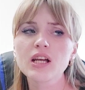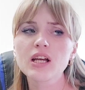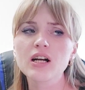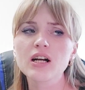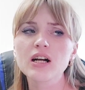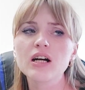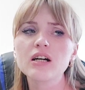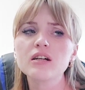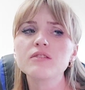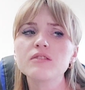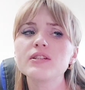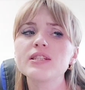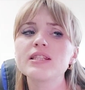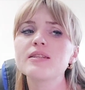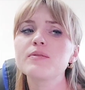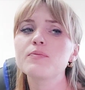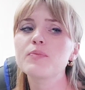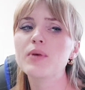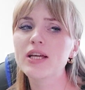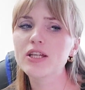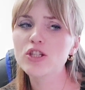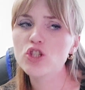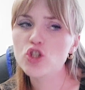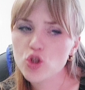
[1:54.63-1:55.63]
как вы
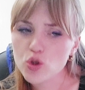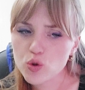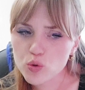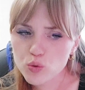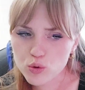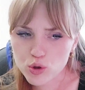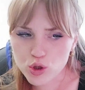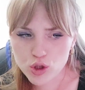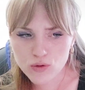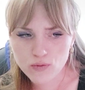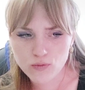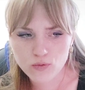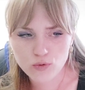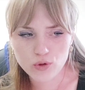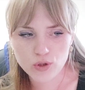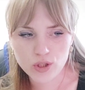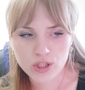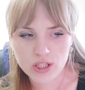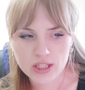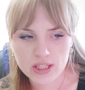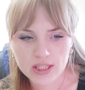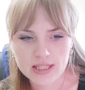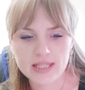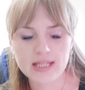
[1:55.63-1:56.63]
себя
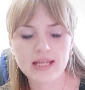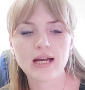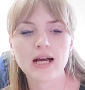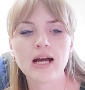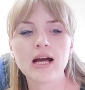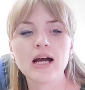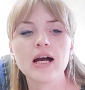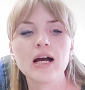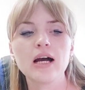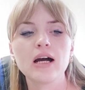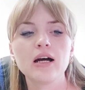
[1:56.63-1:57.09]
чувствуете,